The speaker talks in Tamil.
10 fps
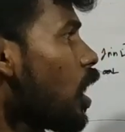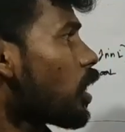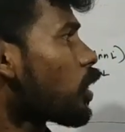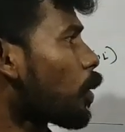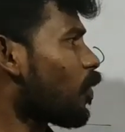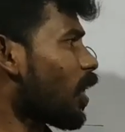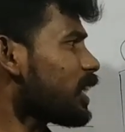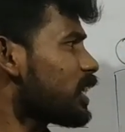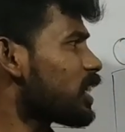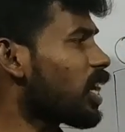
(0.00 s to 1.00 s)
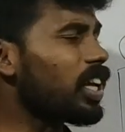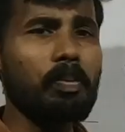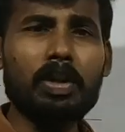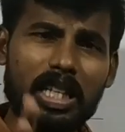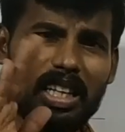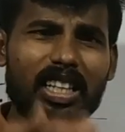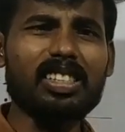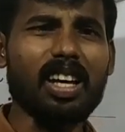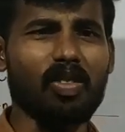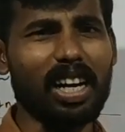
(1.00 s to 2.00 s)
அதுக்கப்புறம் வறட்சினா எப்படி சார்
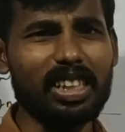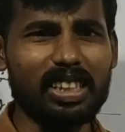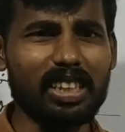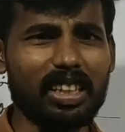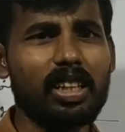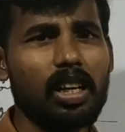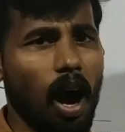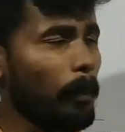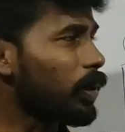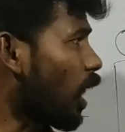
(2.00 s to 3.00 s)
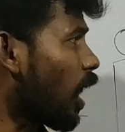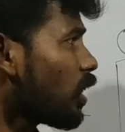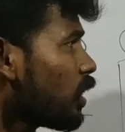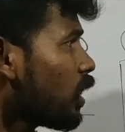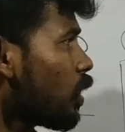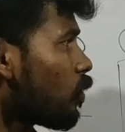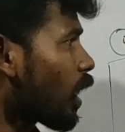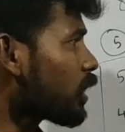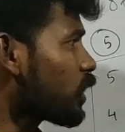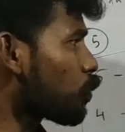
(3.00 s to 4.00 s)
எது சார் வறட்சி அப்படின்னா
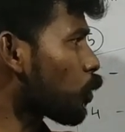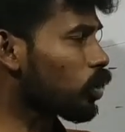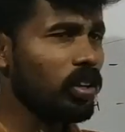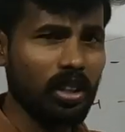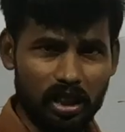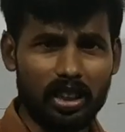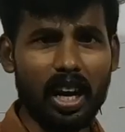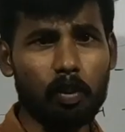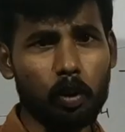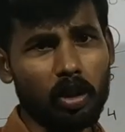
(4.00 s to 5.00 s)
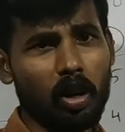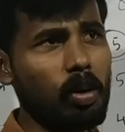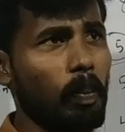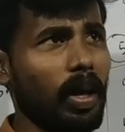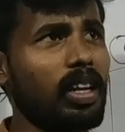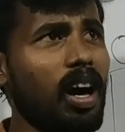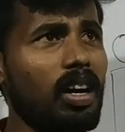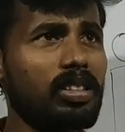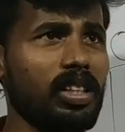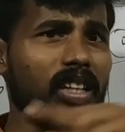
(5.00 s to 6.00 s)
வறட்சி பொறுத்தளவுக்கு இந்தியாவில் பொறுத்தளவுக்கு
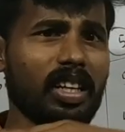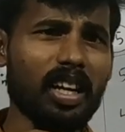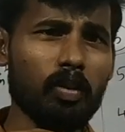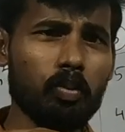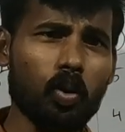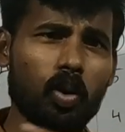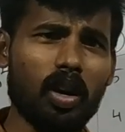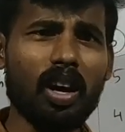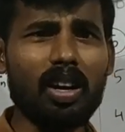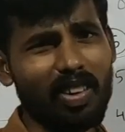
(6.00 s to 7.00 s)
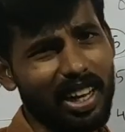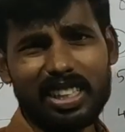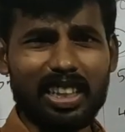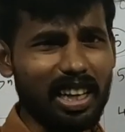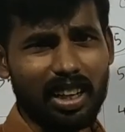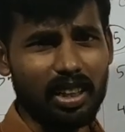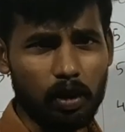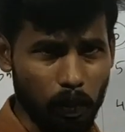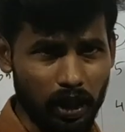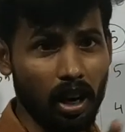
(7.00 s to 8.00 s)
பதினாறு சதவீத நிலம் ஃபுல்லாக வறட்சியில் தான்
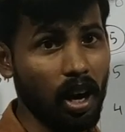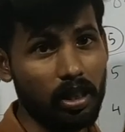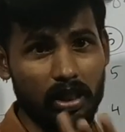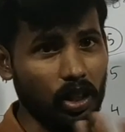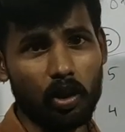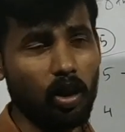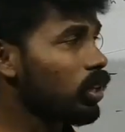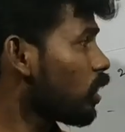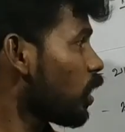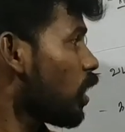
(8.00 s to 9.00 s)
இருக்குது பதினாறு சதவீதம்